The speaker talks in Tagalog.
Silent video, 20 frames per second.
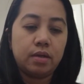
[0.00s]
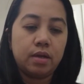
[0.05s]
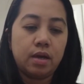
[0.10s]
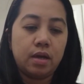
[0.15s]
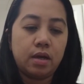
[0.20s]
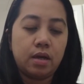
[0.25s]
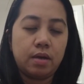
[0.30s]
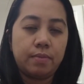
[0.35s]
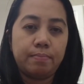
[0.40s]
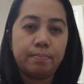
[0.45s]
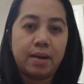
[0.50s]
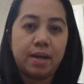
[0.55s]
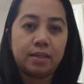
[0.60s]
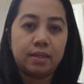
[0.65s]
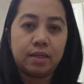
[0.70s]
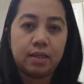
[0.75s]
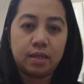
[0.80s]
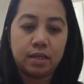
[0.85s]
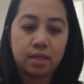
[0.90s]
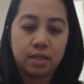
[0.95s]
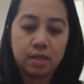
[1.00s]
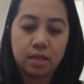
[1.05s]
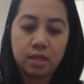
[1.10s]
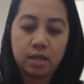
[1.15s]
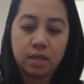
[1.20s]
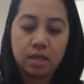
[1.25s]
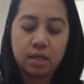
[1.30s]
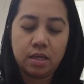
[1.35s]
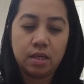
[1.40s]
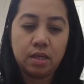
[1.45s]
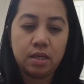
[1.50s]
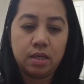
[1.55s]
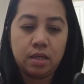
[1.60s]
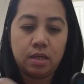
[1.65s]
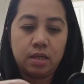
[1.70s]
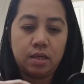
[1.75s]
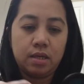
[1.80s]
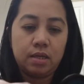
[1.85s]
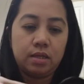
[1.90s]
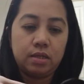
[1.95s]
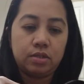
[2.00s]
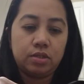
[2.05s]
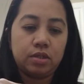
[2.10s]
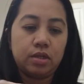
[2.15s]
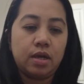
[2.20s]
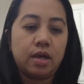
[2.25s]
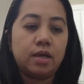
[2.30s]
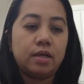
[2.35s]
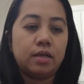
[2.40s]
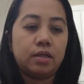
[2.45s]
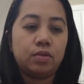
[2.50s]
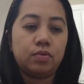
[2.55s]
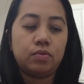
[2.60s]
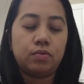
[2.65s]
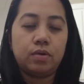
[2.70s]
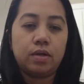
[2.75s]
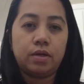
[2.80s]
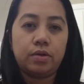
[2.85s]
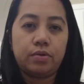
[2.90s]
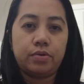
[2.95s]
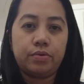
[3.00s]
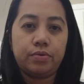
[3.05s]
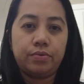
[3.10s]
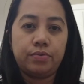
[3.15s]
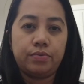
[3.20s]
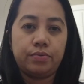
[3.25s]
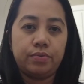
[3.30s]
um, battery saka itong ano